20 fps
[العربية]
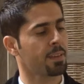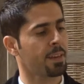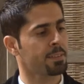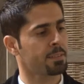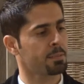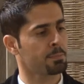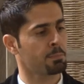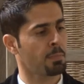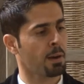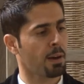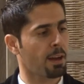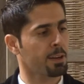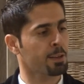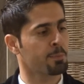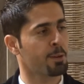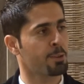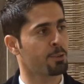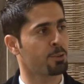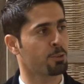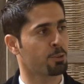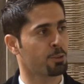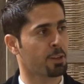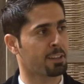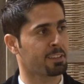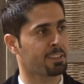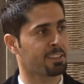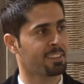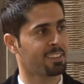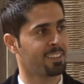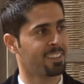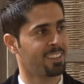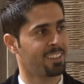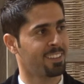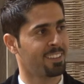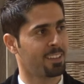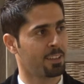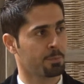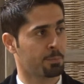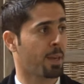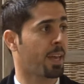تأيد مقك ميدو يعني
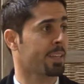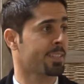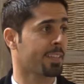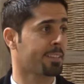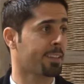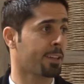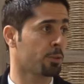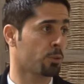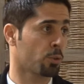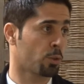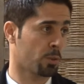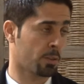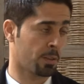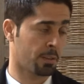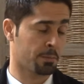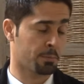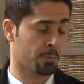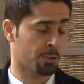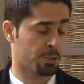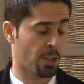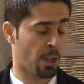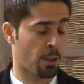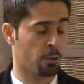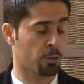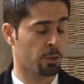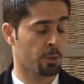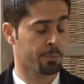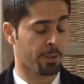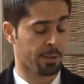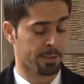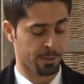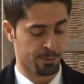زيت هيدو طبعا